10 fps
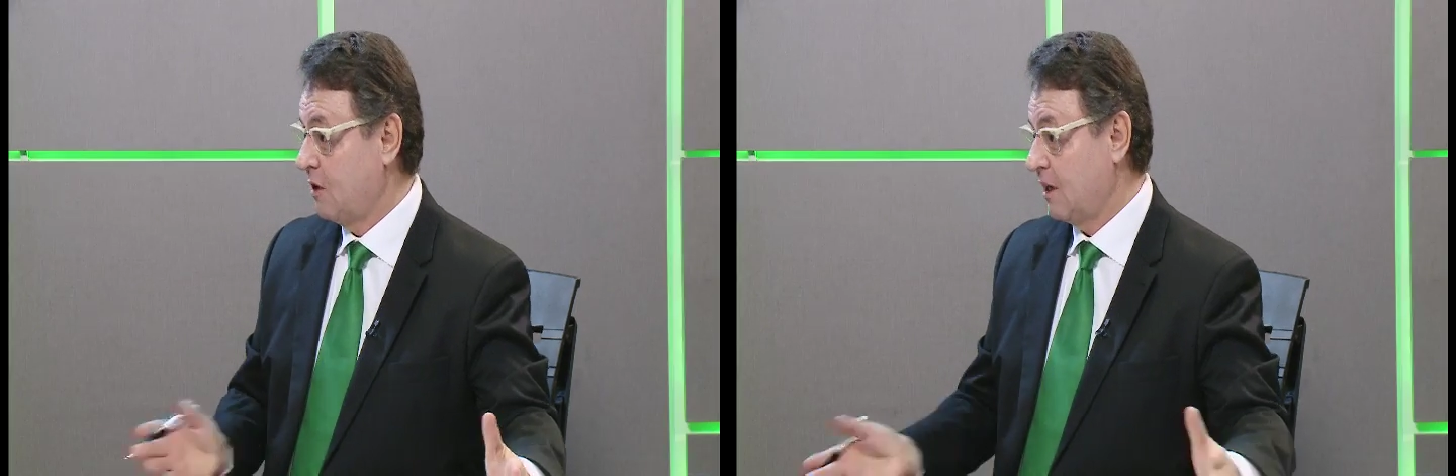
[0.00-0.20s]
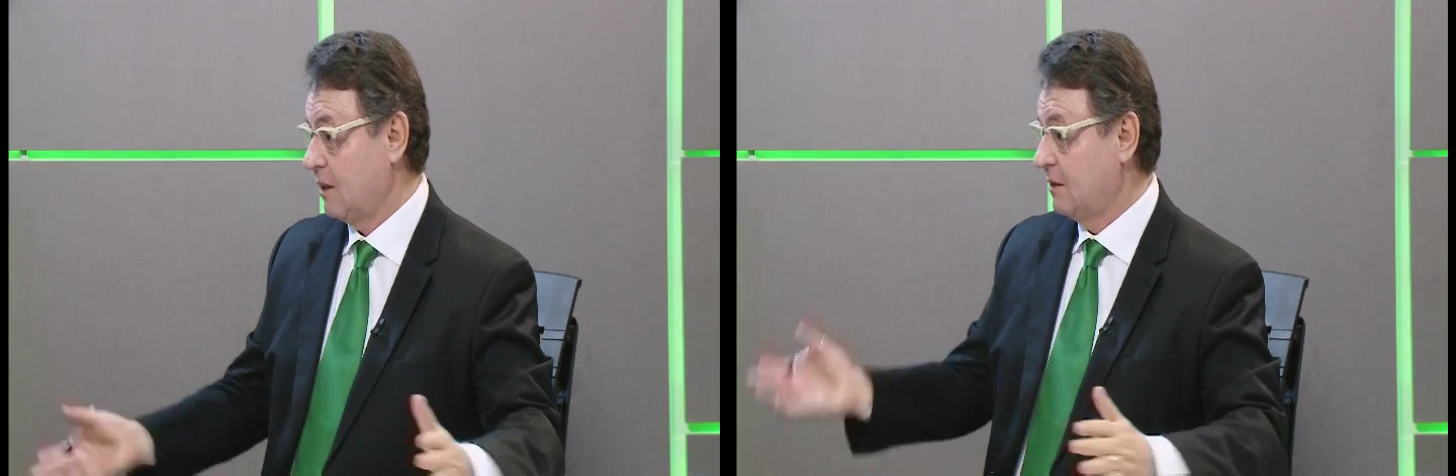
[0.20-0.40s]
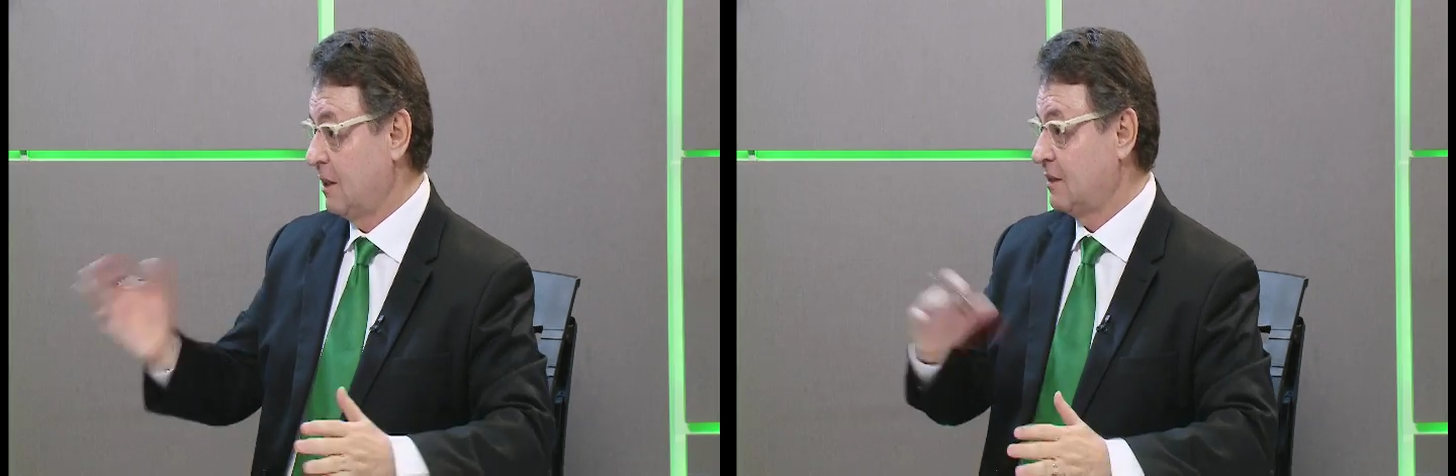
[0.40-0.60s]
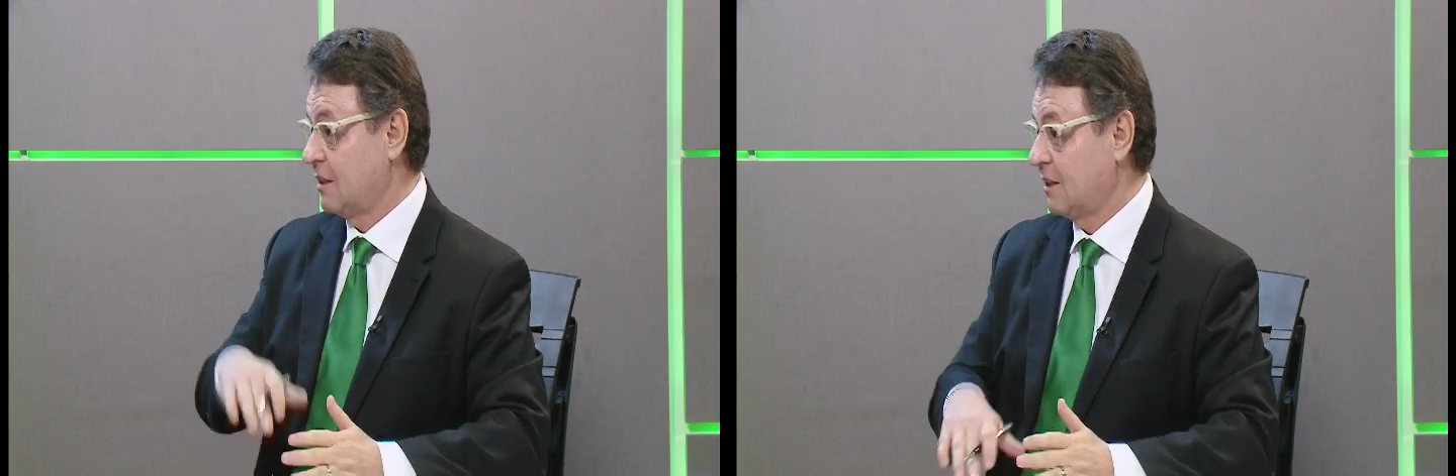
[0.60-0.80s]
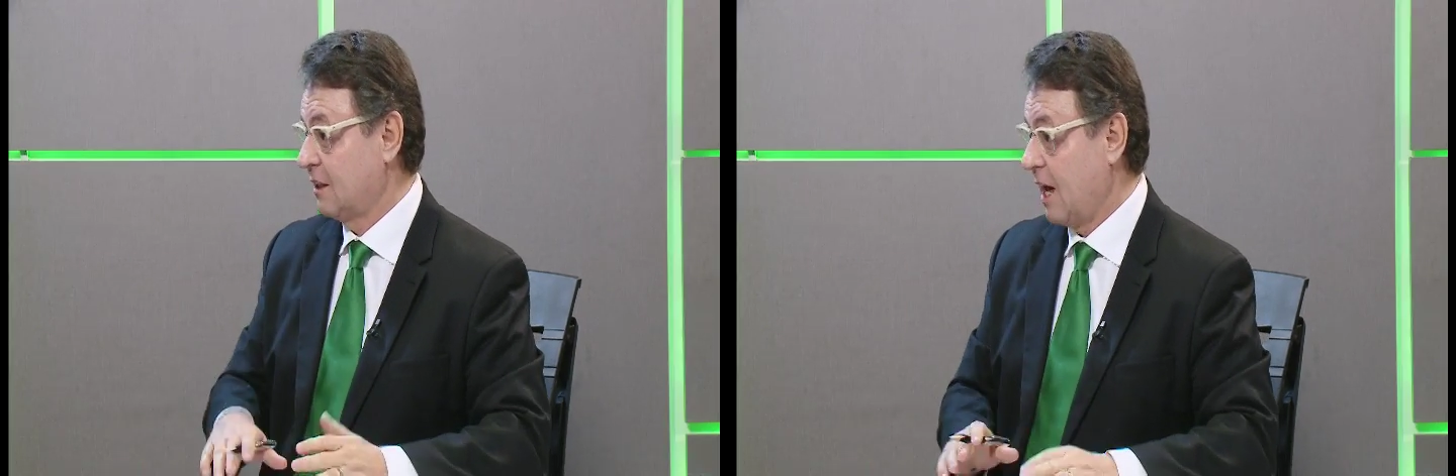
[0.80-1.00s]
a
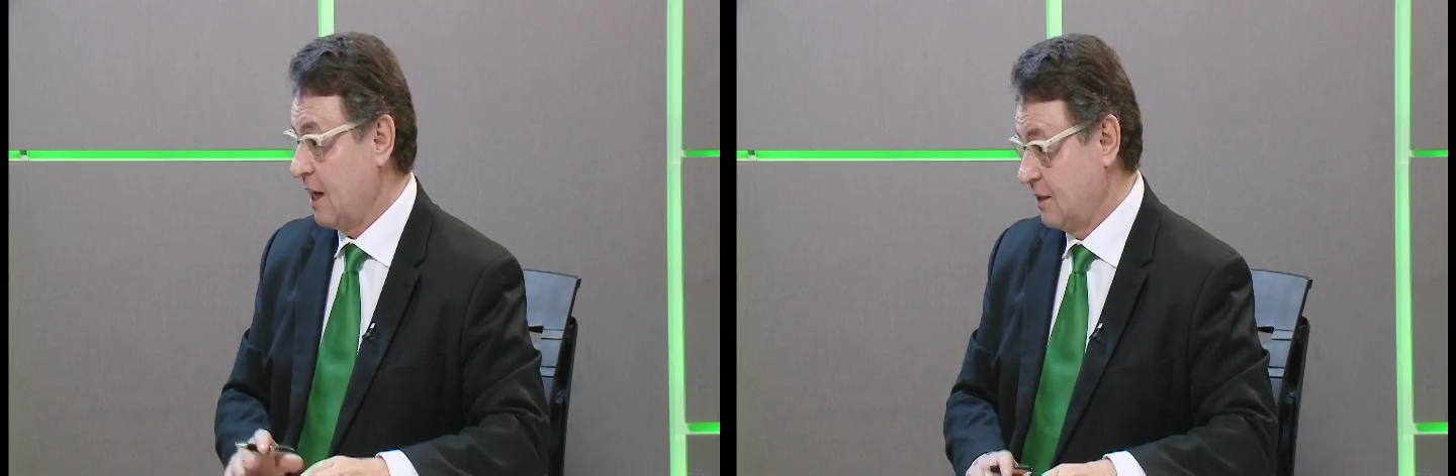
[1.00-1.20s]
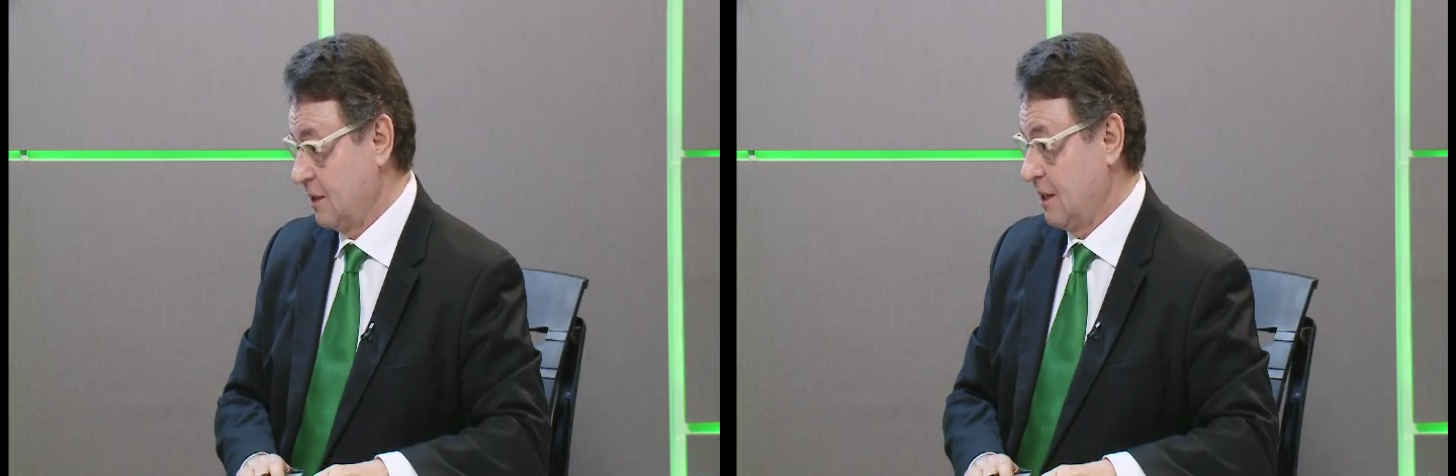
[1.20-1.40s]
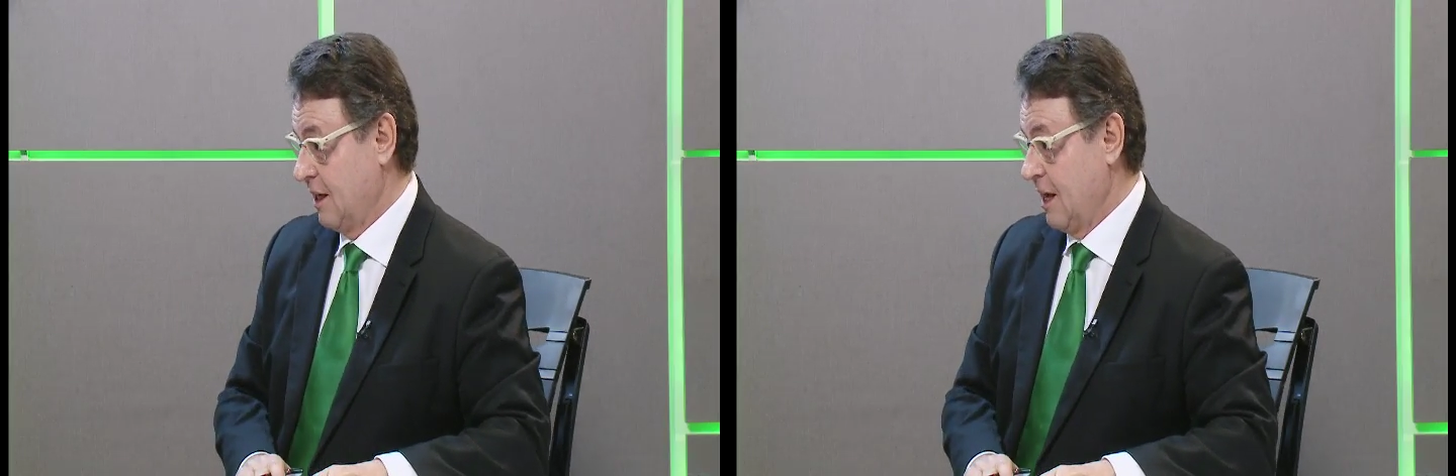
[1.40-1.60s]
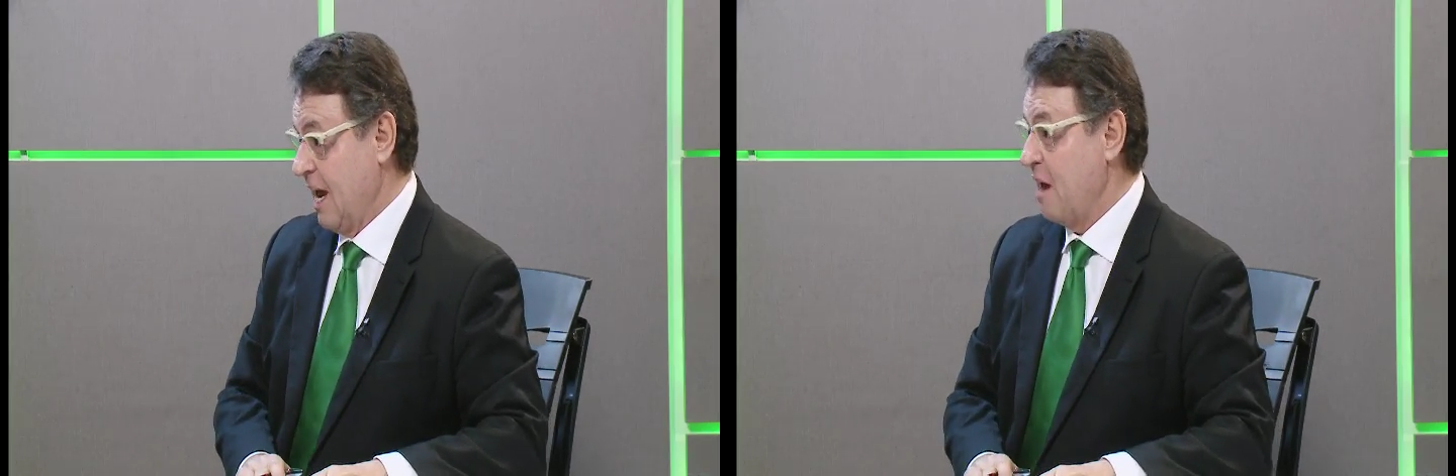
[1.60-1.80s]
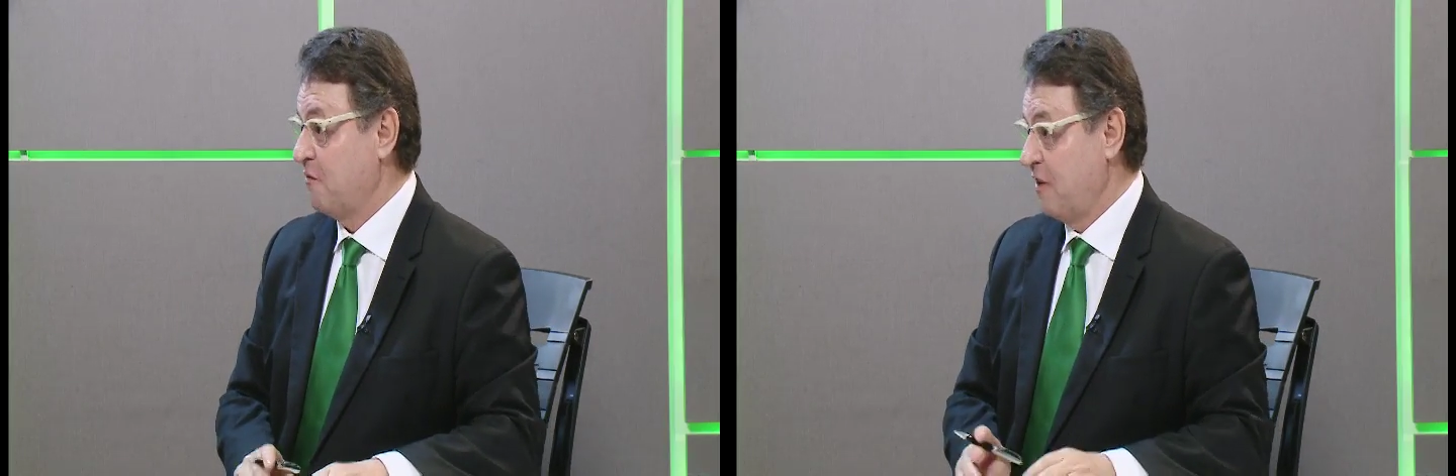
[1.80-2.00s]
necessidade
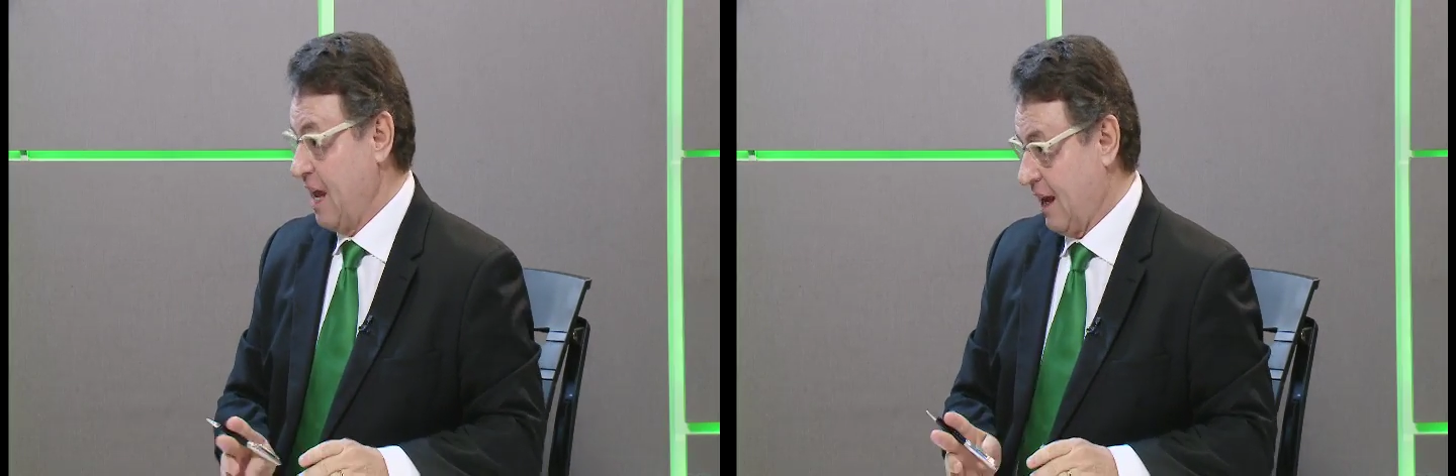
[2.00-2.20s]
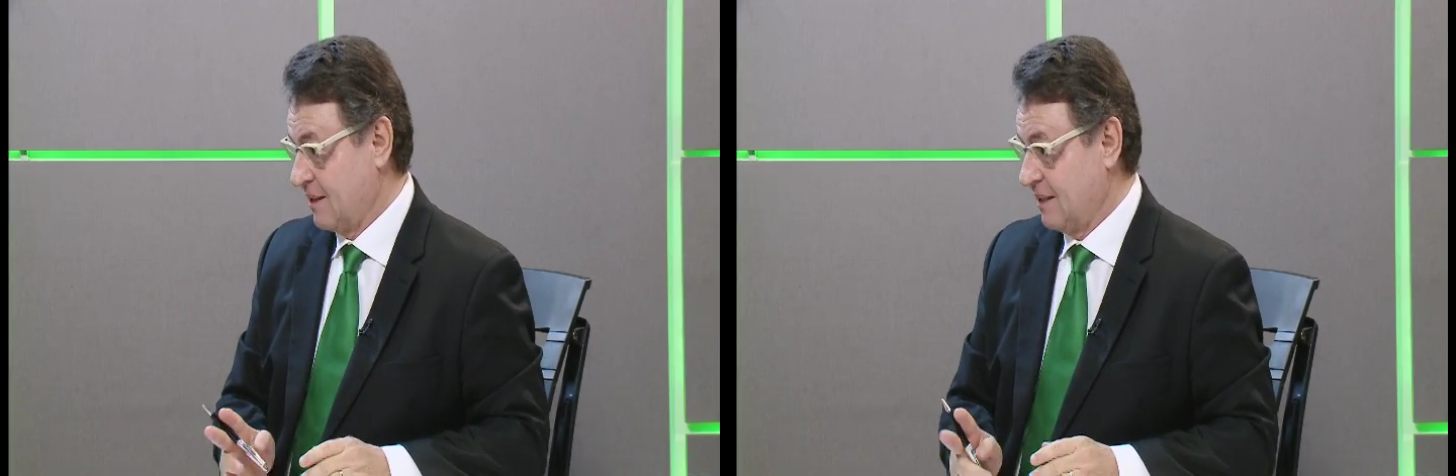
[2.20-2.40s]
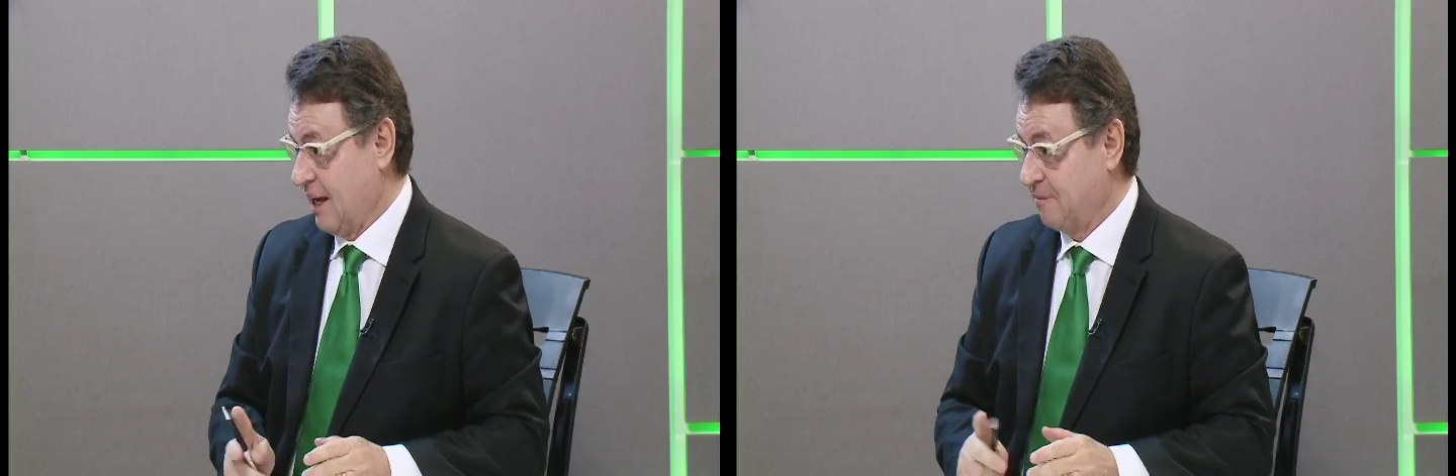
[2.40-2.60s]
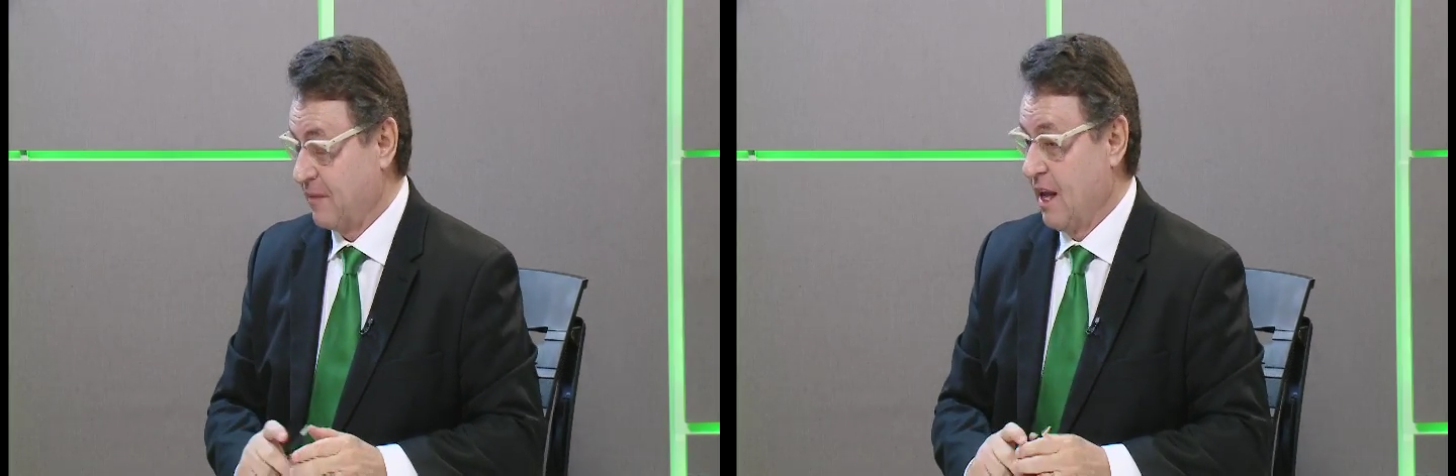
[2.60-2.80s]
reversa.